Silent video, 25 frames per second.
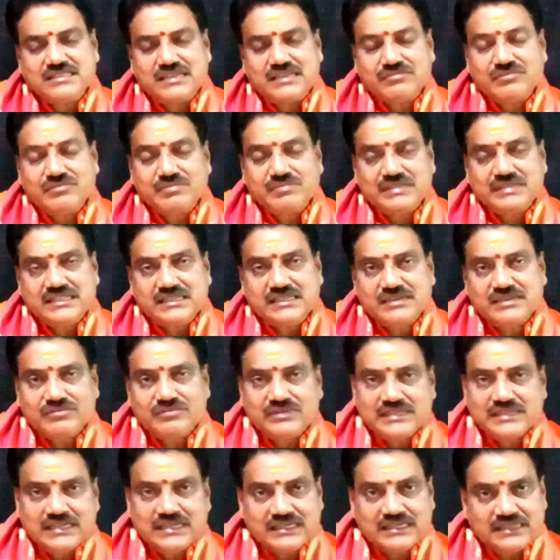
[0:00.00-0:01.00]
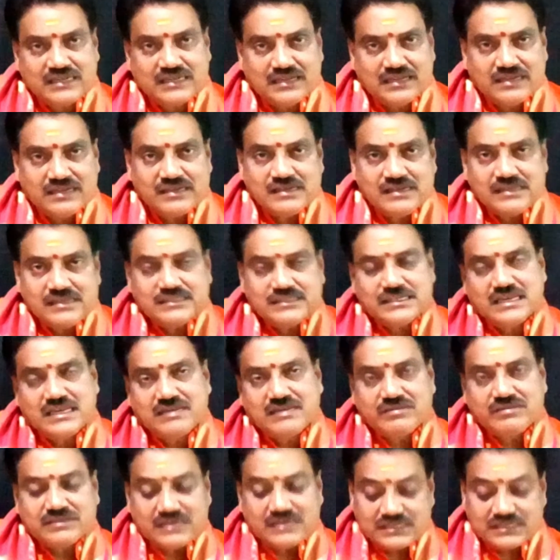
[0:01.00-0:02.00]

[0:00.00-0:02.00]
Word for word: ధర్మబద్ధంగా ఉంటే కనుక చాలా వరకు ఆ